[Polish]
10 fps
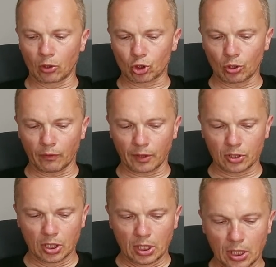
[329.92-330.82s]

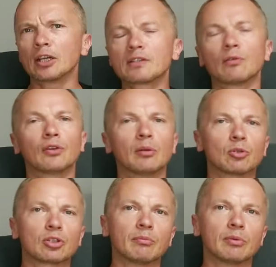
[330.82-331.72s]
kosztować. Nie jest to
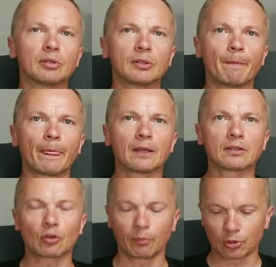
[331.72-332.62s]
film, żeby
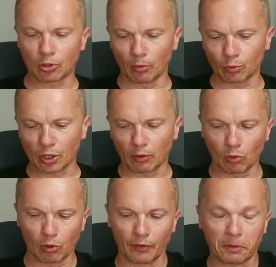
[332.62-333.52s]
mm, zrobić komuś
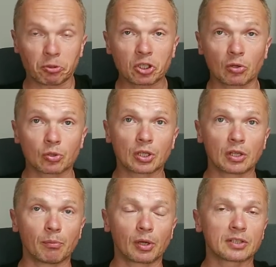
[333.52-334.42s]
jakąkolwiek przykrość,
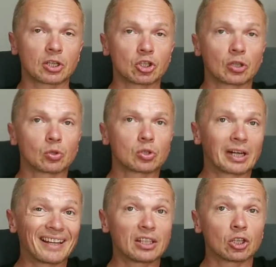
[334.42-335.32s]
ani pokazać, że ktoś
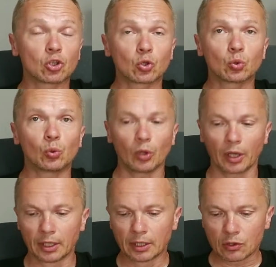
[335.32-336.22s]
kradnie czy
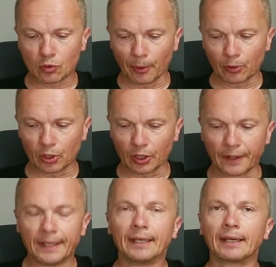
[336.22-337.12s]
oszukuje. Zupełnie
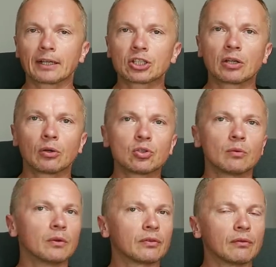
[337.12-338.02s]
nie. Raczej chodzi
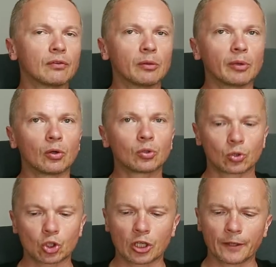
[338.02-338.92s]
mi w tym filmie o
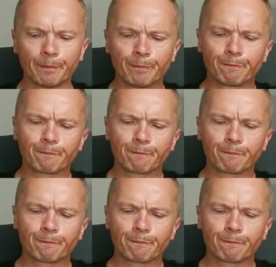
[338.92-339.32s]
to, że